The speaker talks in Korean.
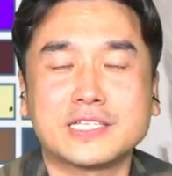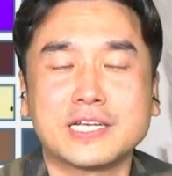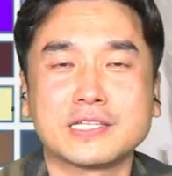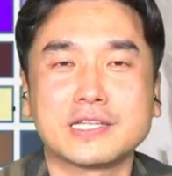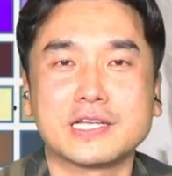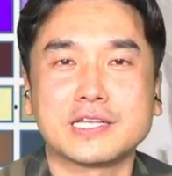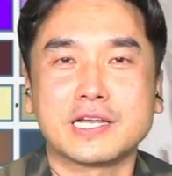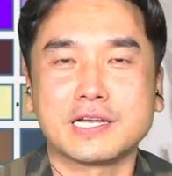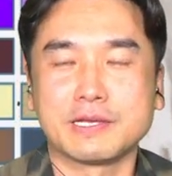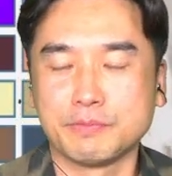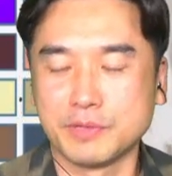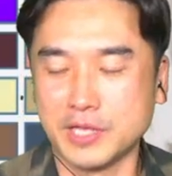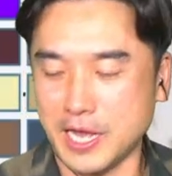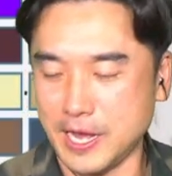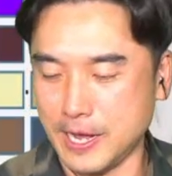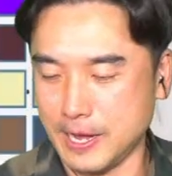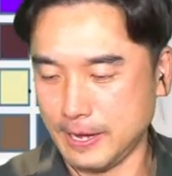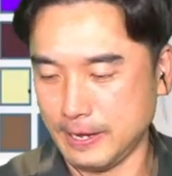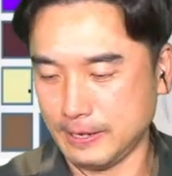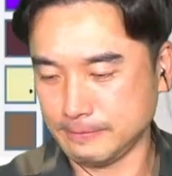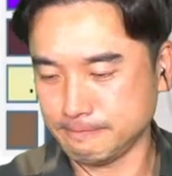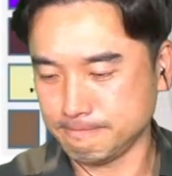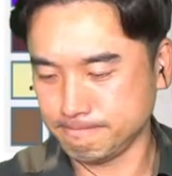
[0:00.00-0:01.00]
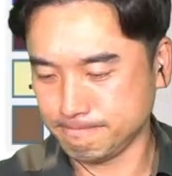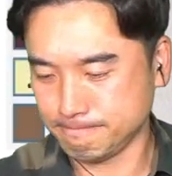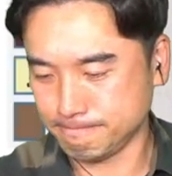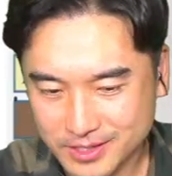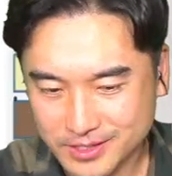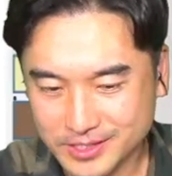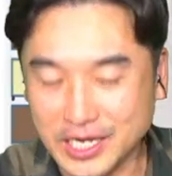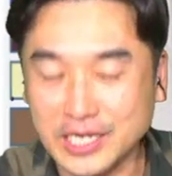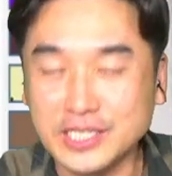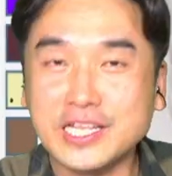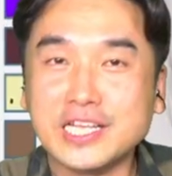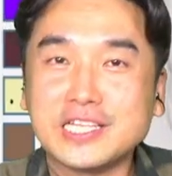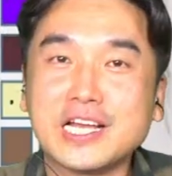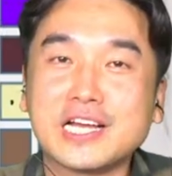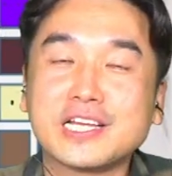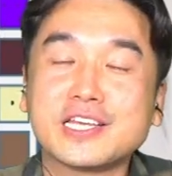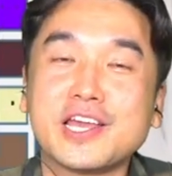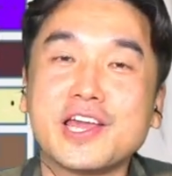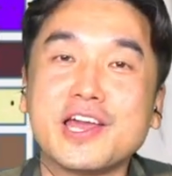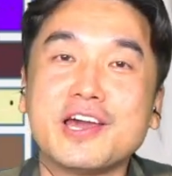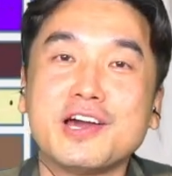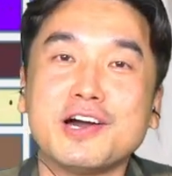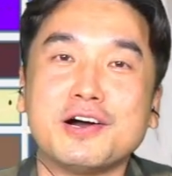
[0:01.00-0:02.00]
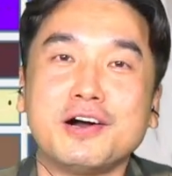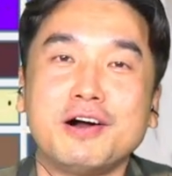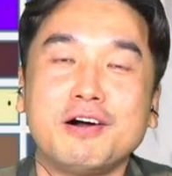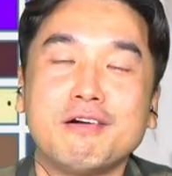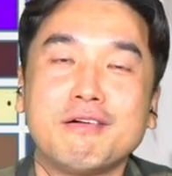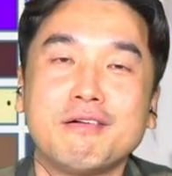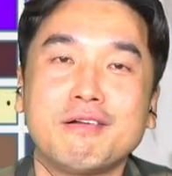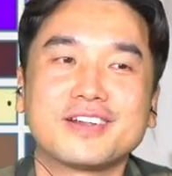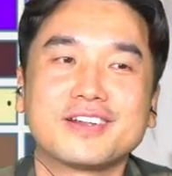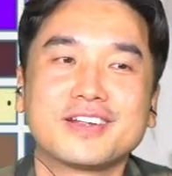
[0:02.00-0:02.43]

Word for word: 장 대장입니다. 장 대장이에요.